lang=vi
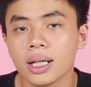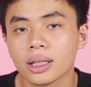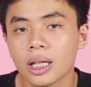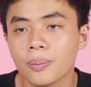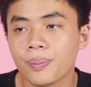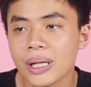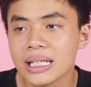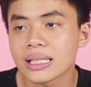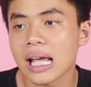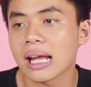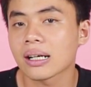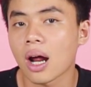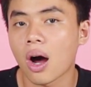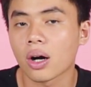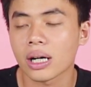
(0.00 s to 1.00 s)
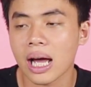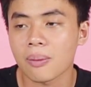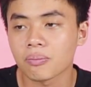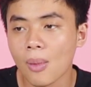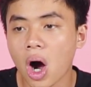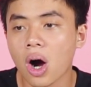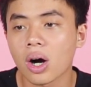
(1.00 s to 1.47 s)
thì Pisen họ đã
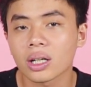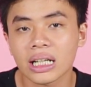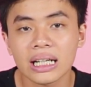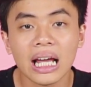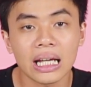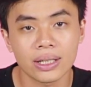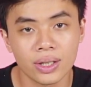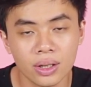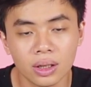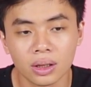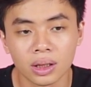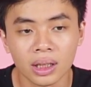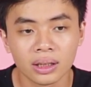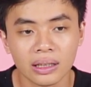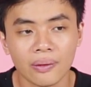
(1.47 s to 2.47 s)
bỏ cái này chưa